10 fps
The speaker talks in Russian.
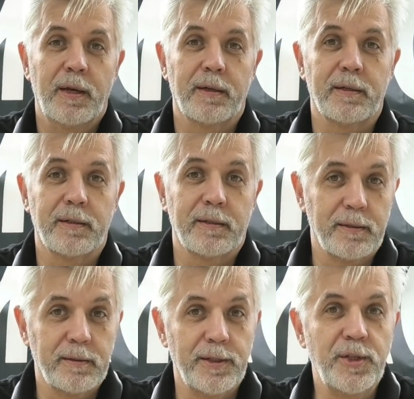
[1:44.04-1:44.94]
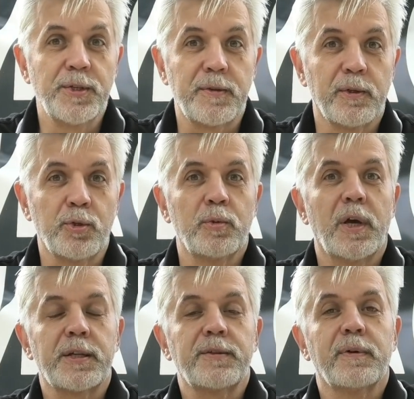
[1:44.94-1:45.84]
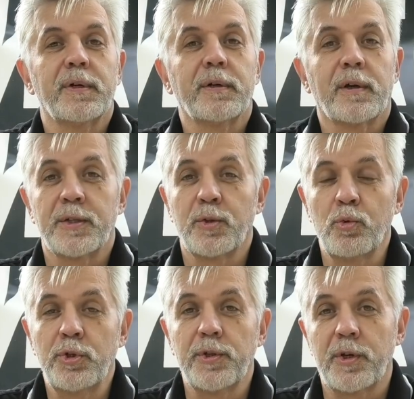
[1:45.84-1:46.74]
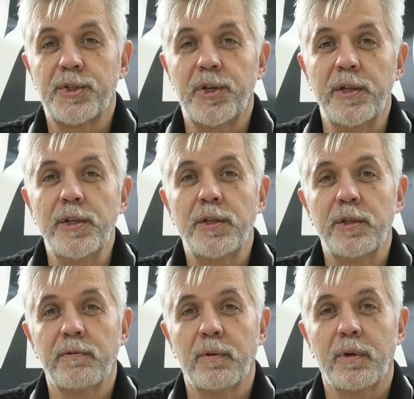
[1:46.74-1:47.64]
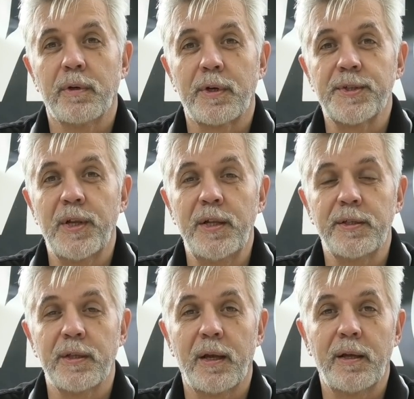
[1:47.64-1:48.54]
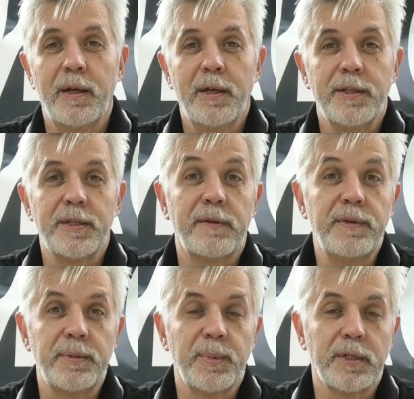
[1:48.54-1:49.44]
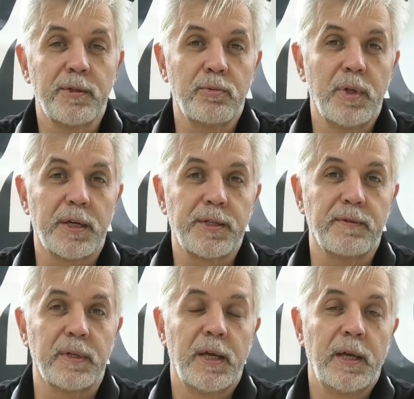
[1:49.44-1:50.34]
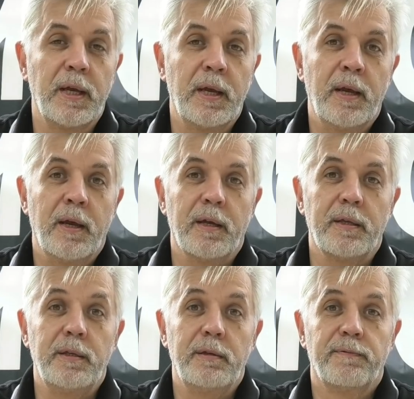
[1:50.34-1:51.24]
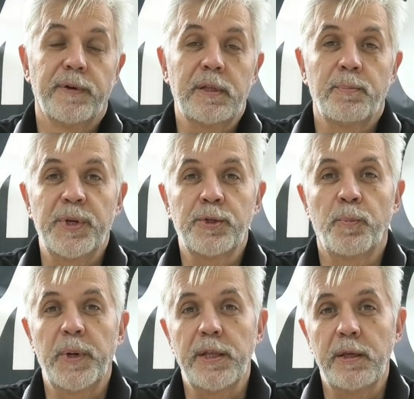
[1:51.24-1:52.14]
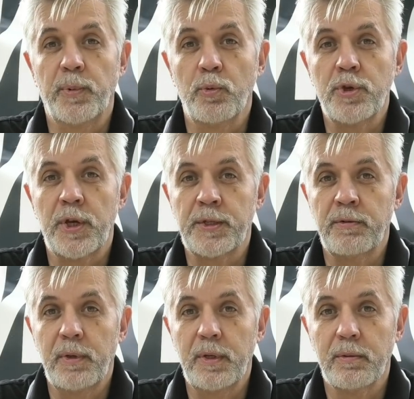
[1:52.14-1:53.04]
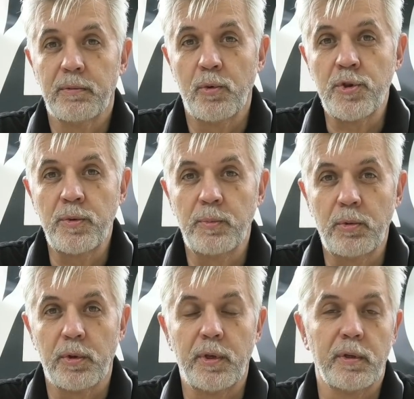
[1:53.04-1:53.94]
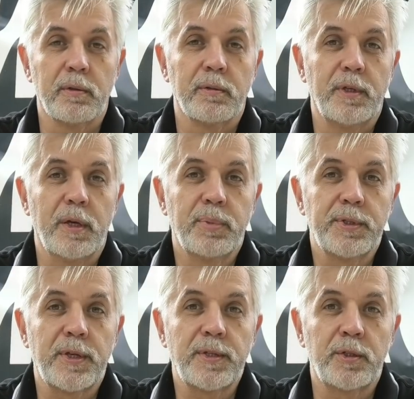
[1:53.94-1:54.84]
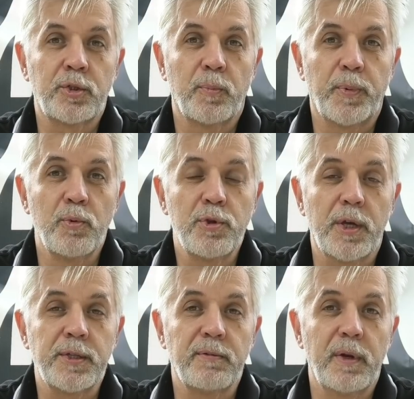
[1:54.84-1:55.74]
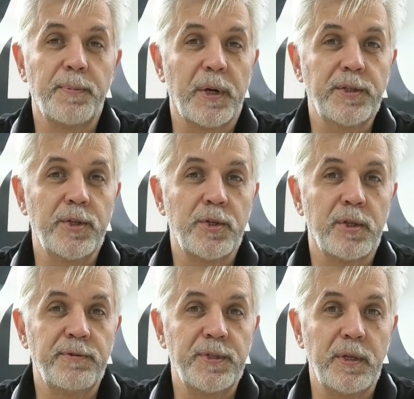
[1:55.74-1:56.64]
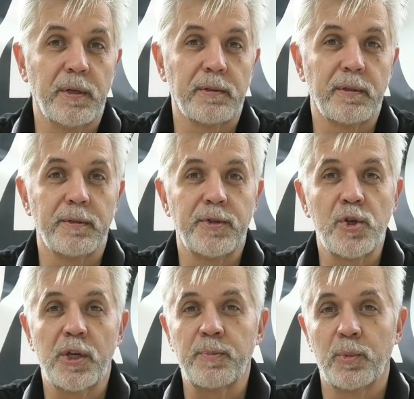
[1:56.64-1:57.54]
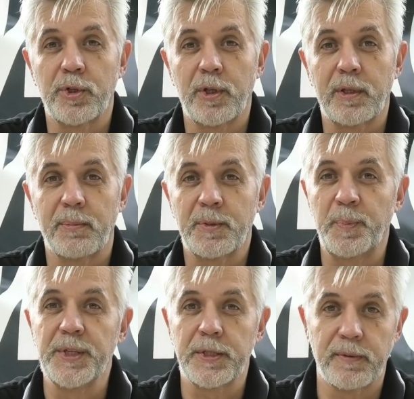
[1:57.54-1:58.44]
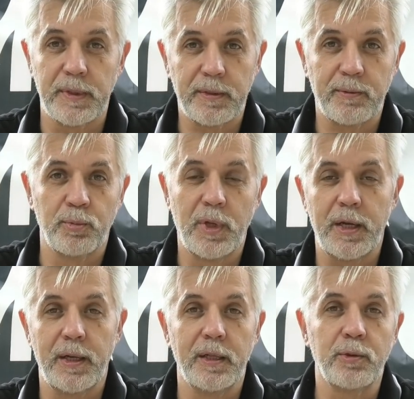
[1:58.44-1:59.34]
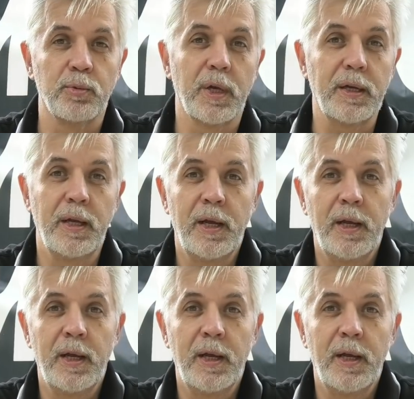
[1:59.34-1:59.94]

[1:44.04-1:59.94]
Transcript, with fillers: единство государства разрушить, расчленить его, разделить на независимые государства. И в этом преступлении поучаствовали очень многие. Я бы сказал, что поучаствовали практически все. Это сейчас можно там списывать туда или туда.